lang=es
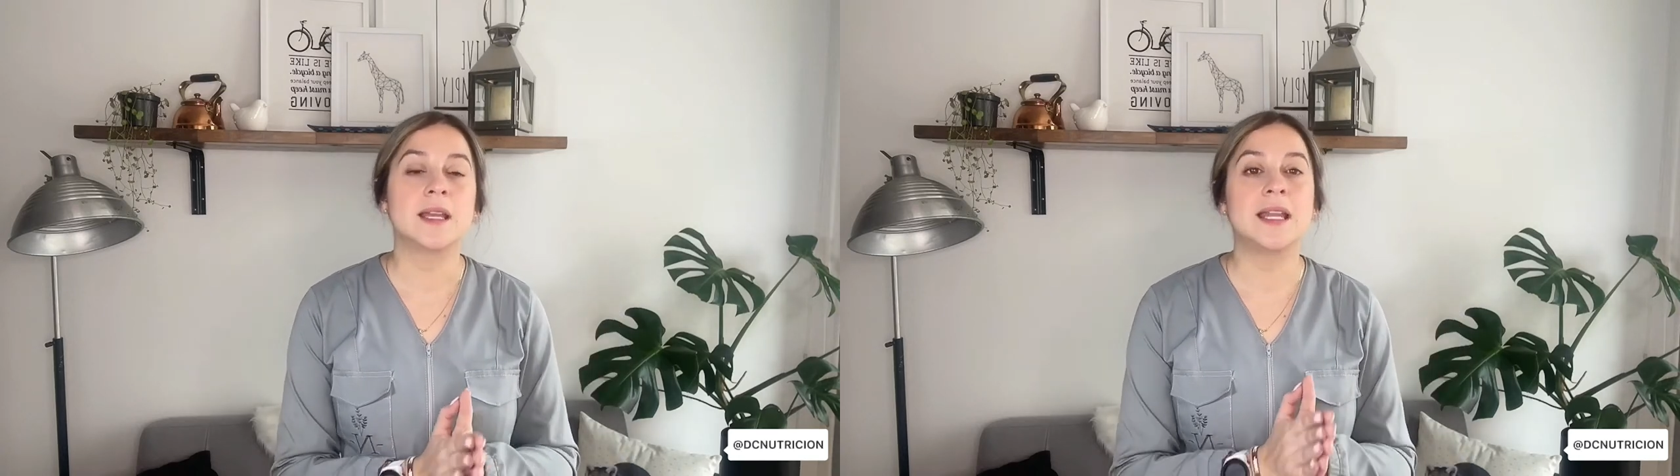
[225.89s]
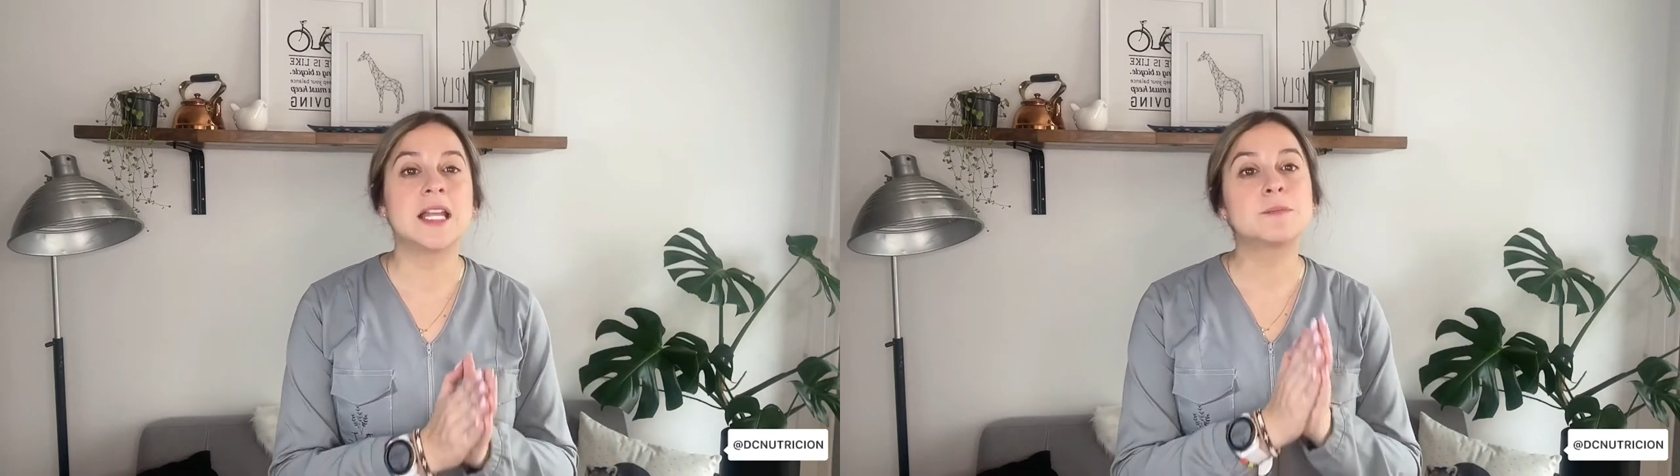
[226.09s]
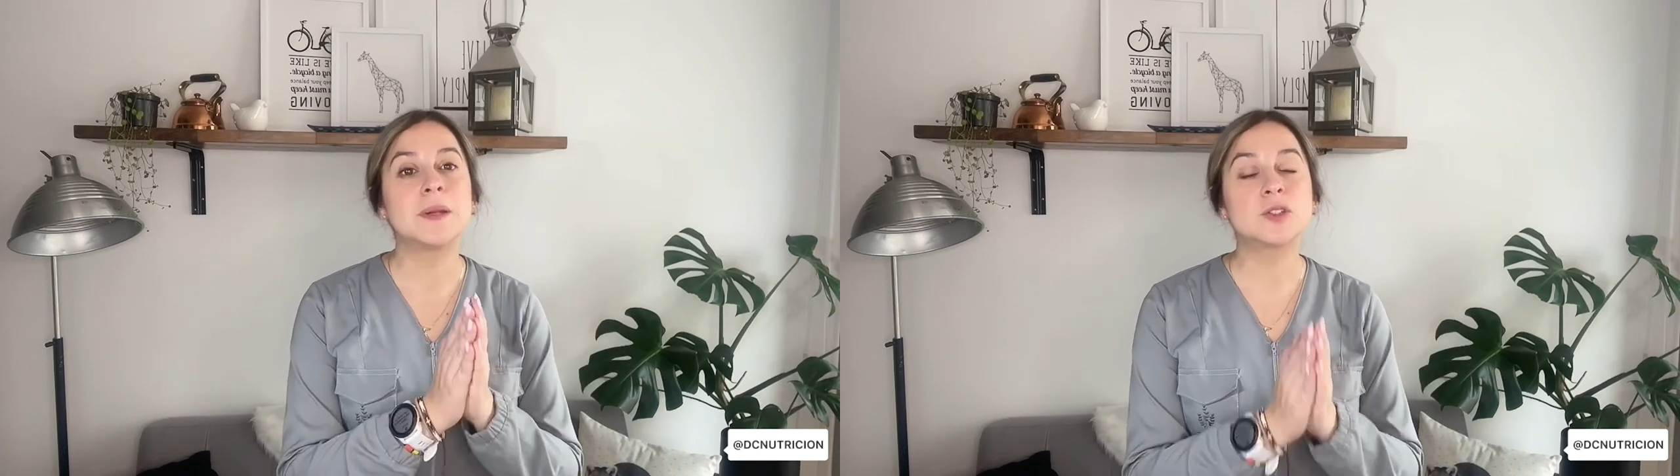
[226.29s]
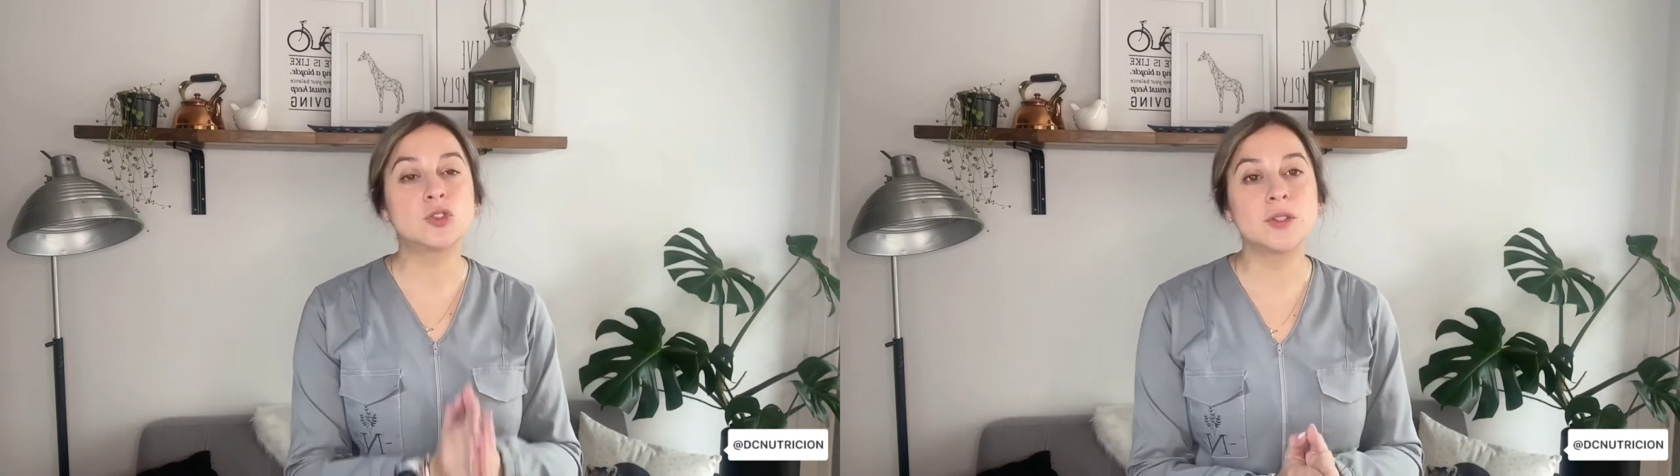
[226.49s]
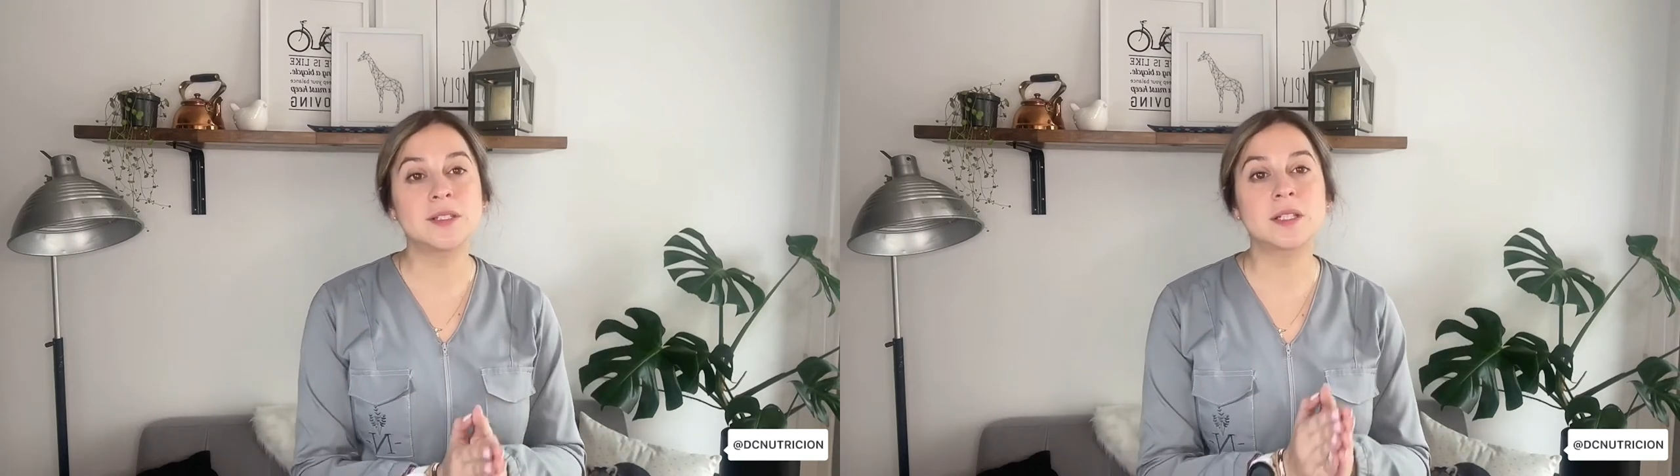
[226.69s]
en las
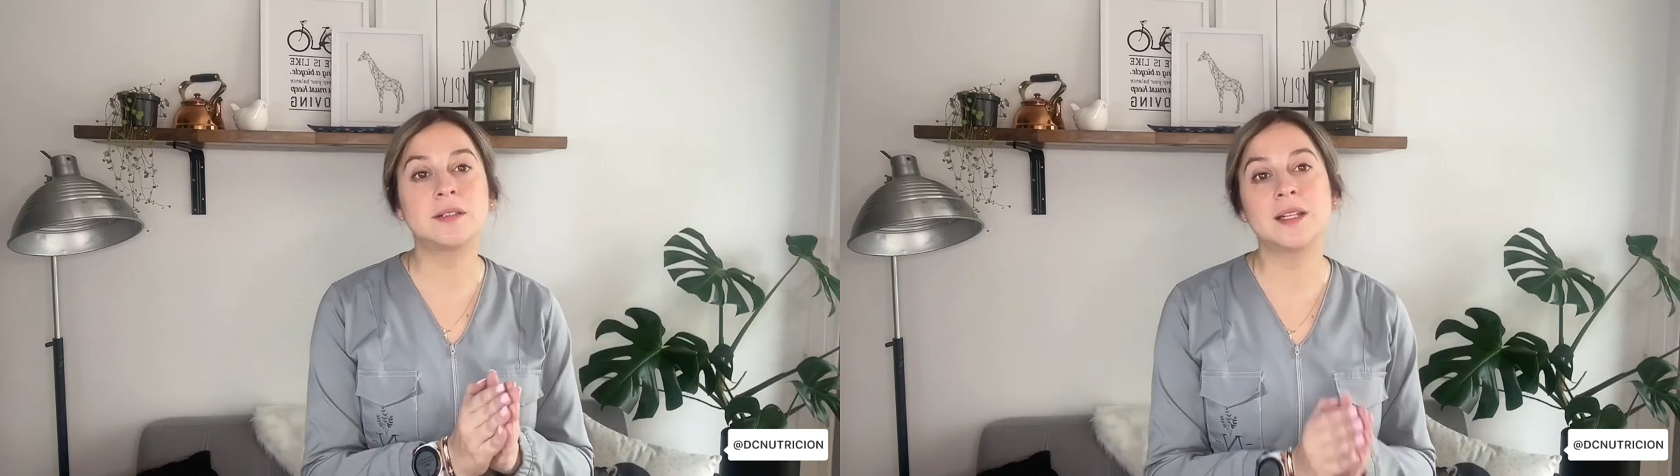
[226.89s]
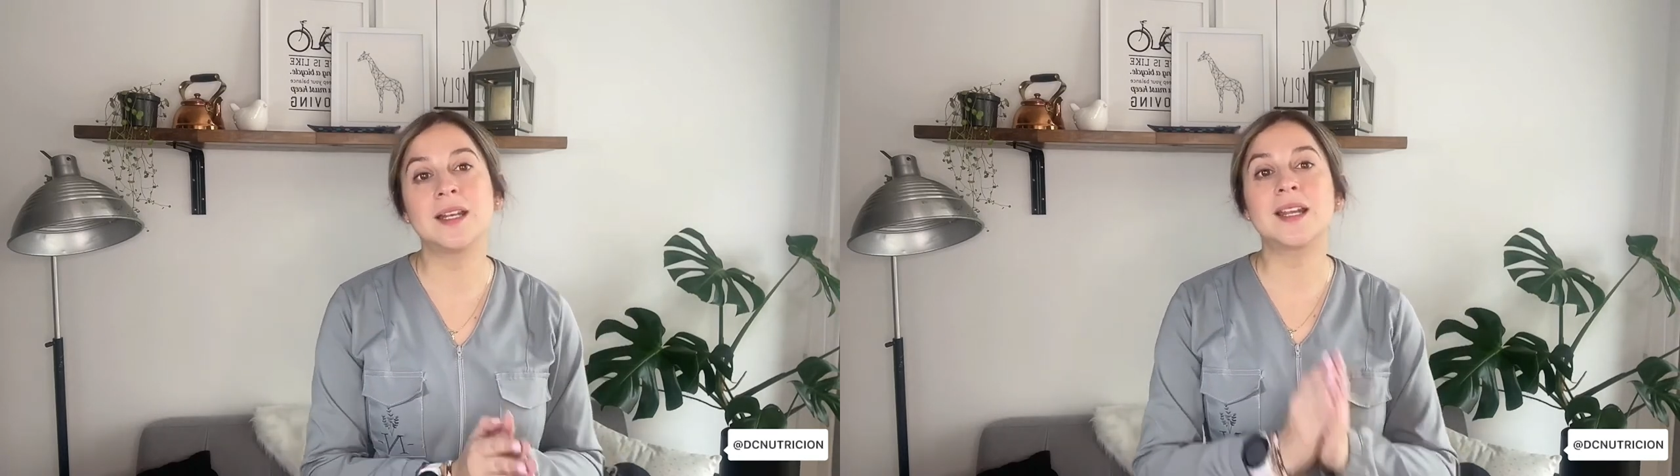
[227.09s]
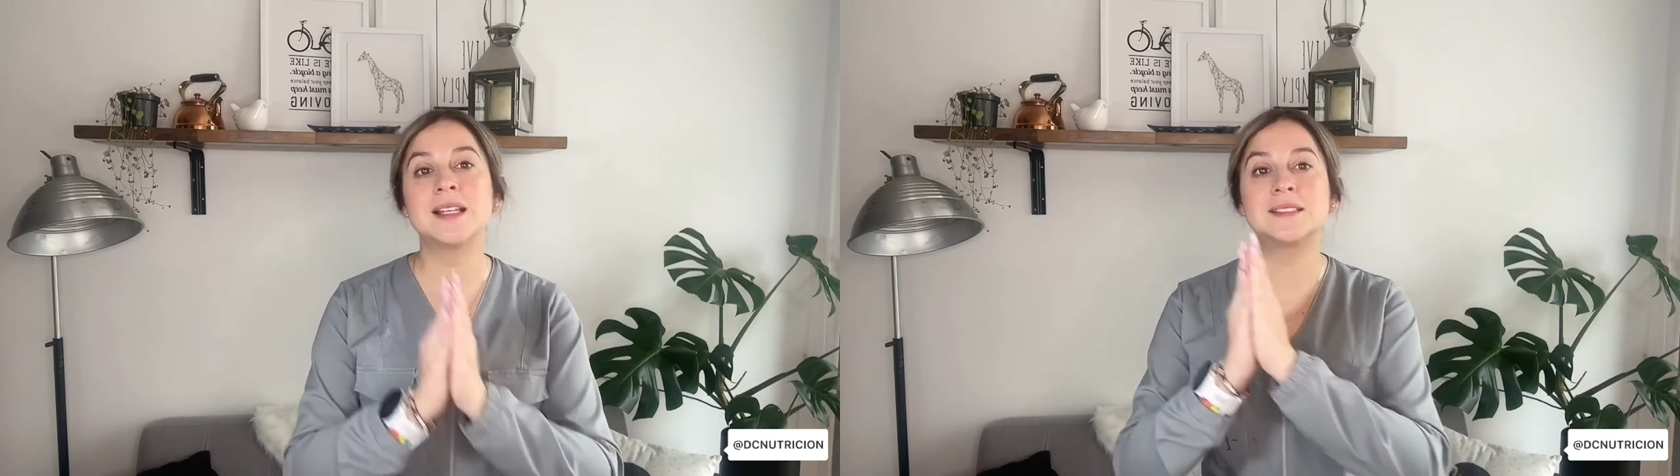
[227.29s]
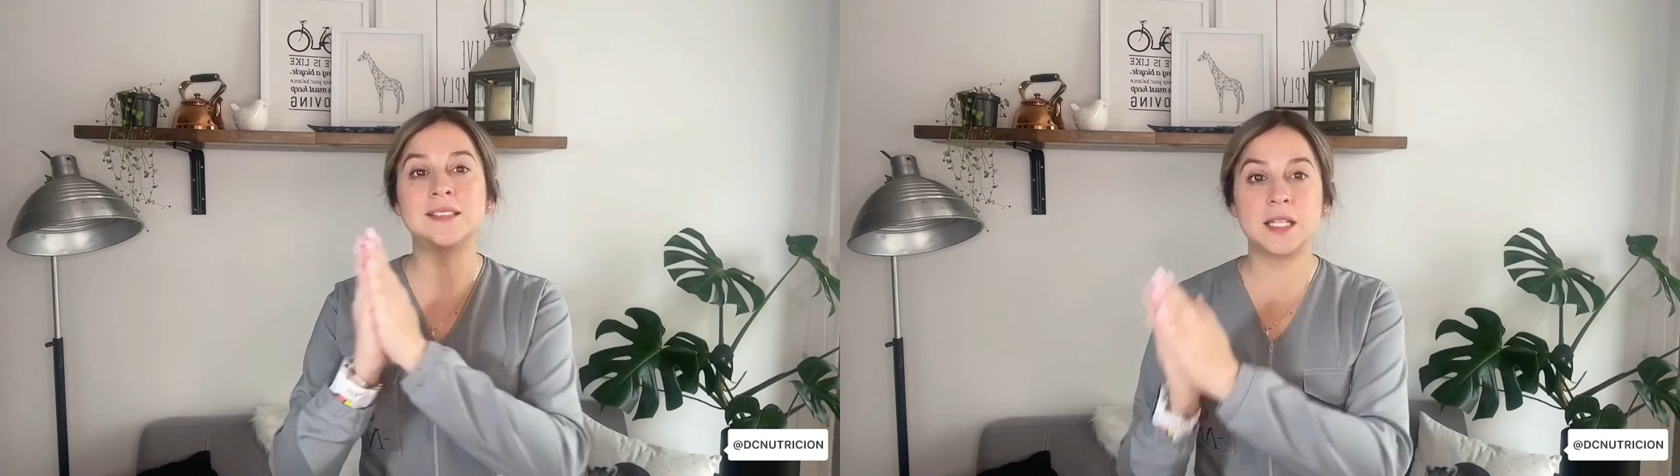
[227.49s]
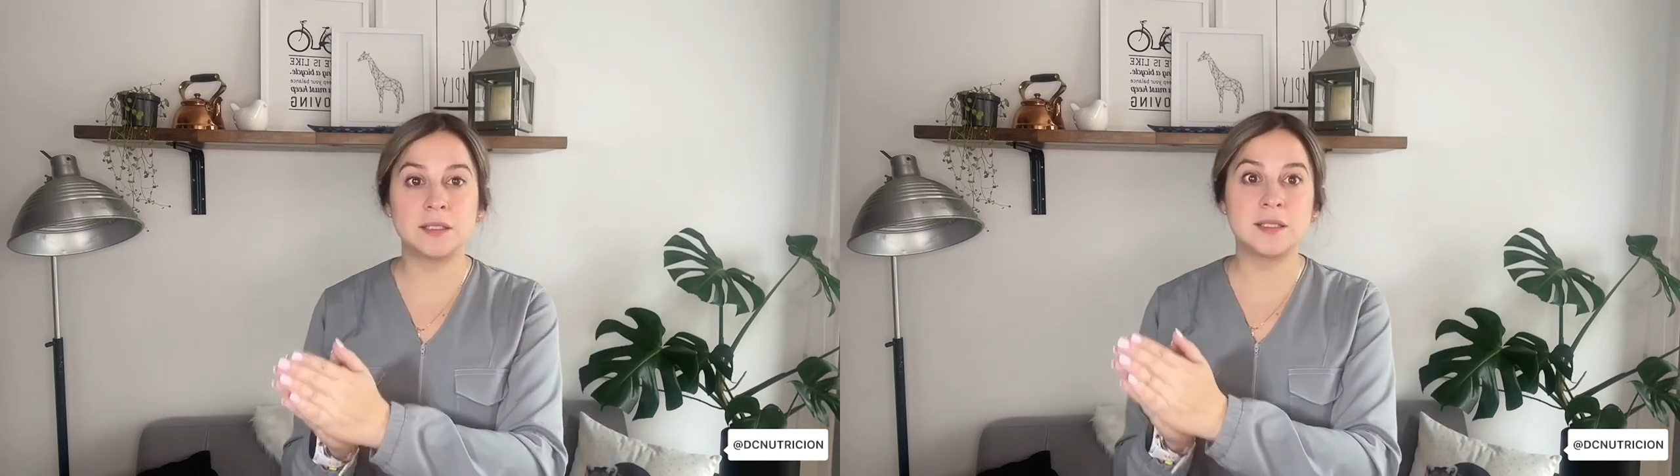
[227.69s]
personas que tienen
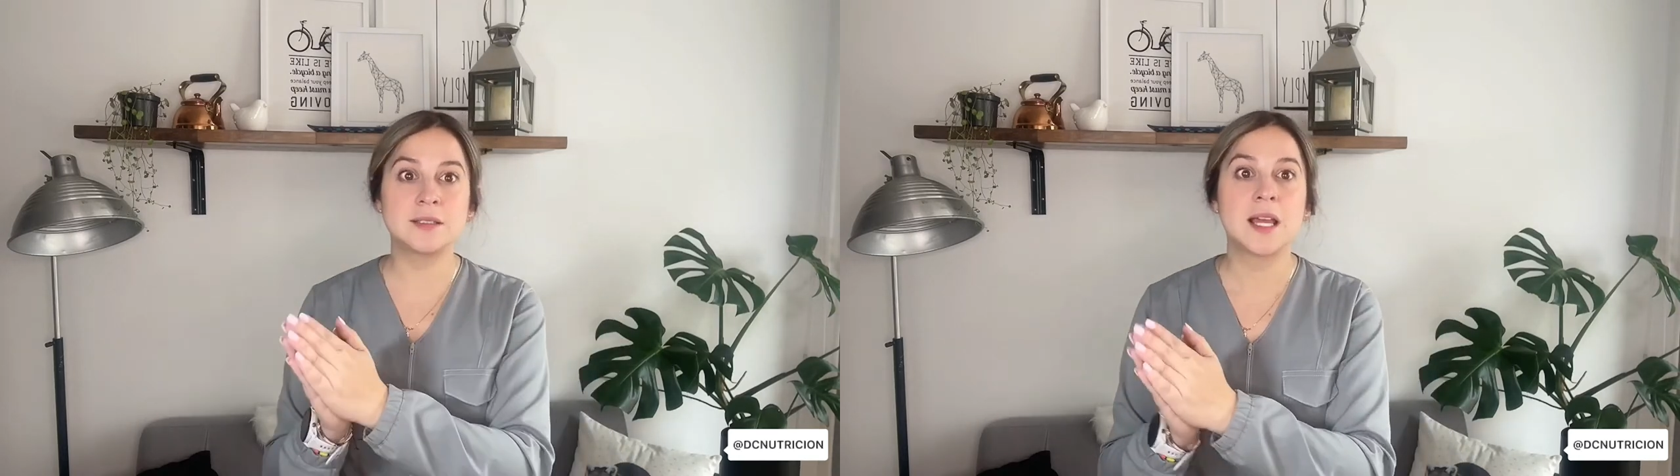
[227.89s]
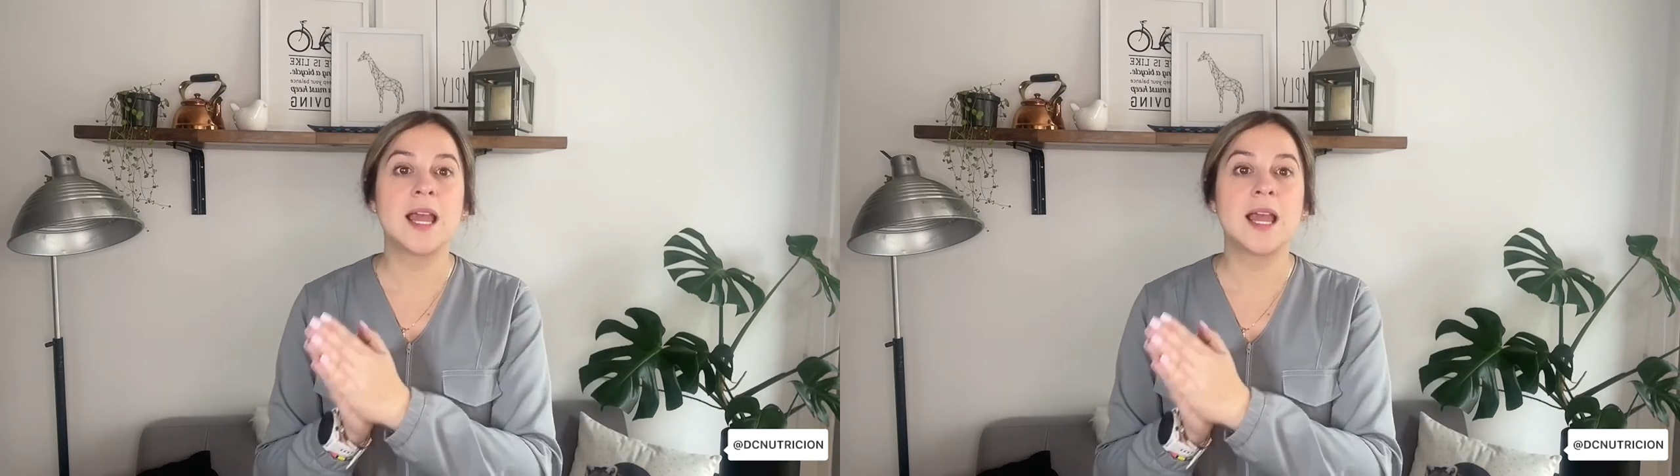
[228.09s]
gastritis,